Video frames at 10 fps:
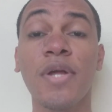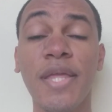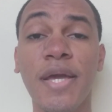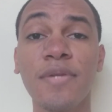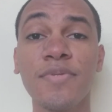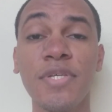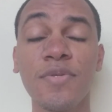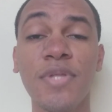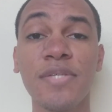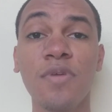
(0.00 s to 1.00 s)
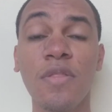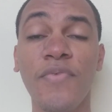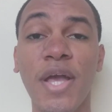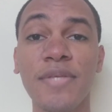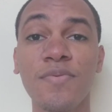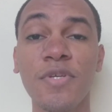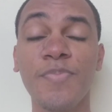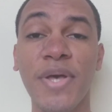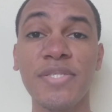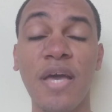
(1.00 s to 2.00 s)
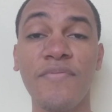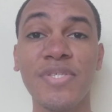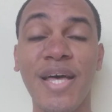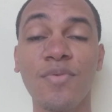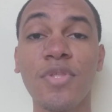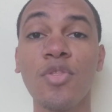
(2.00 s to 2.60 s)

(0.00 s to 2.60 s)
clica no sino das notificações para ser avisado